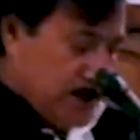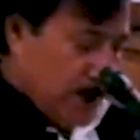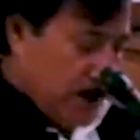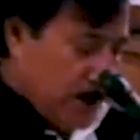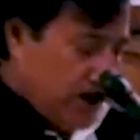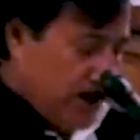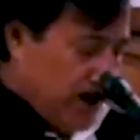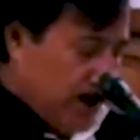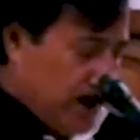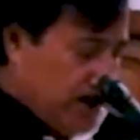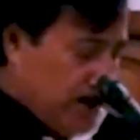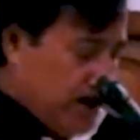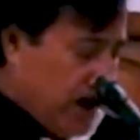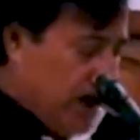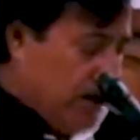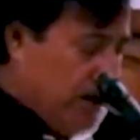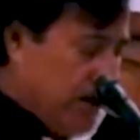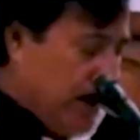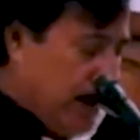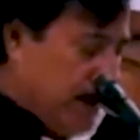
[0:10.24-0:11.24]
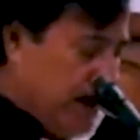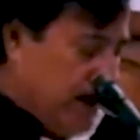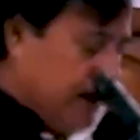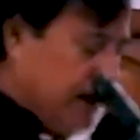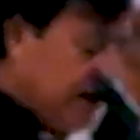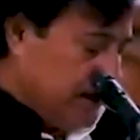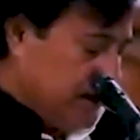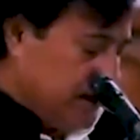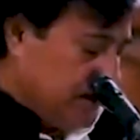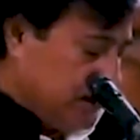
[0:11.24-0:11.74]
তুলসী ঠাকুরের ভাববাণী
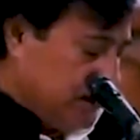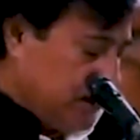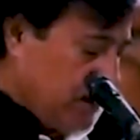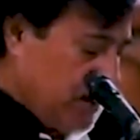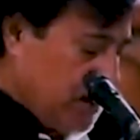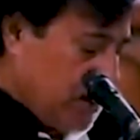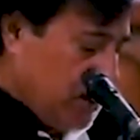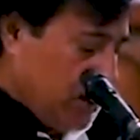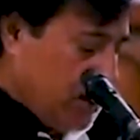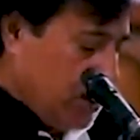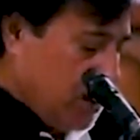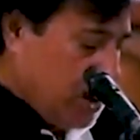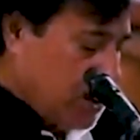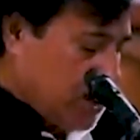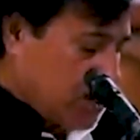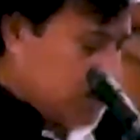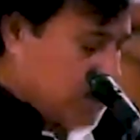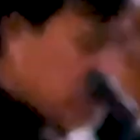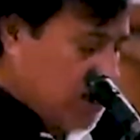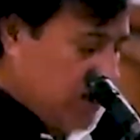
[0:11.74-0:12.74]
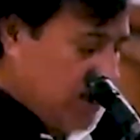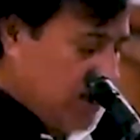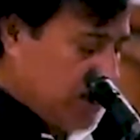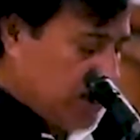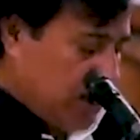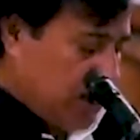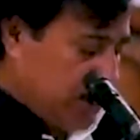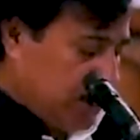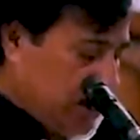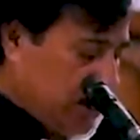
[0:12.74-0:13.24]

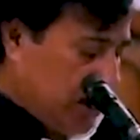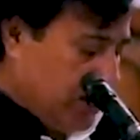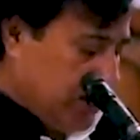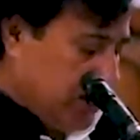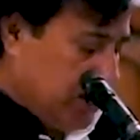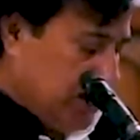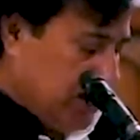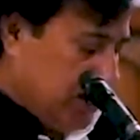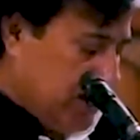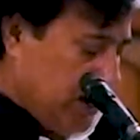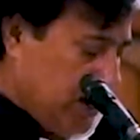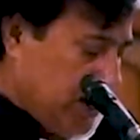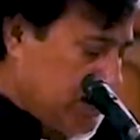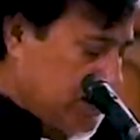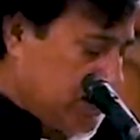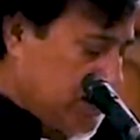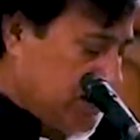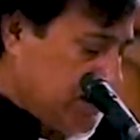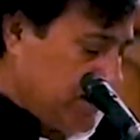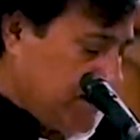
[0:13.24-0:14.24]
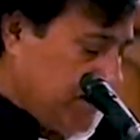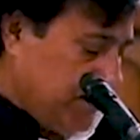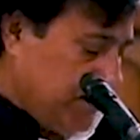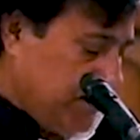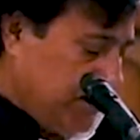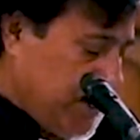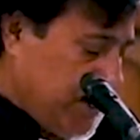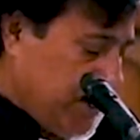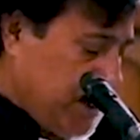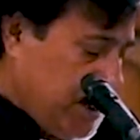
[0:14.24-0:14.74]
অষ্টবিংশতিতম দিবস
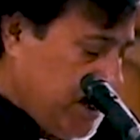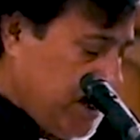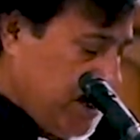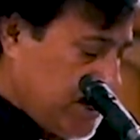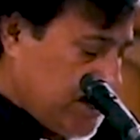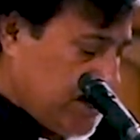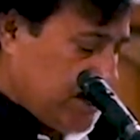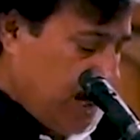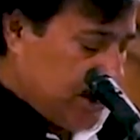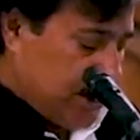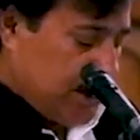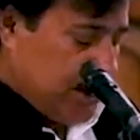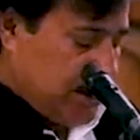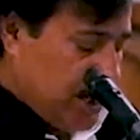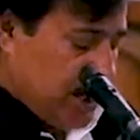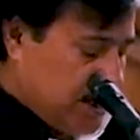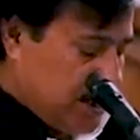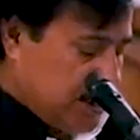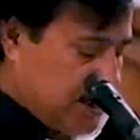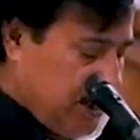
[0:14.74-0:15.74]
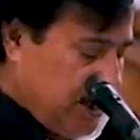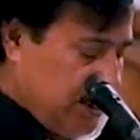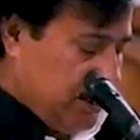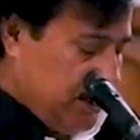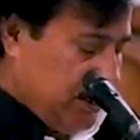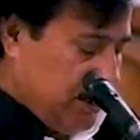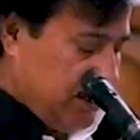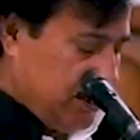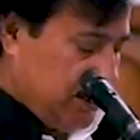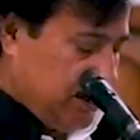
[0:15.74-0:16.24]
সাতাশে আসেন
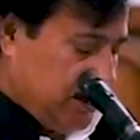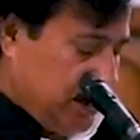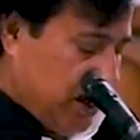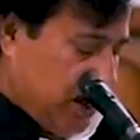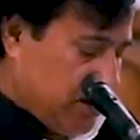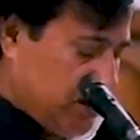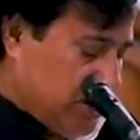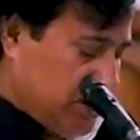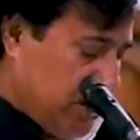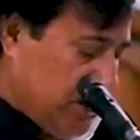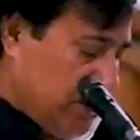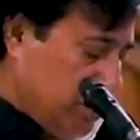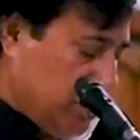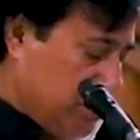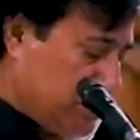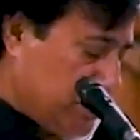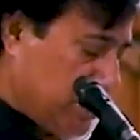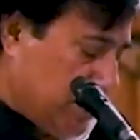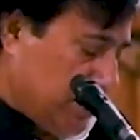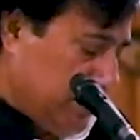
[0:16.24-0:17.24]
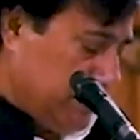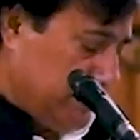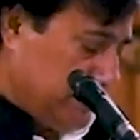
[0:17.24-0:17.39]
তেরোশো একুশ সাল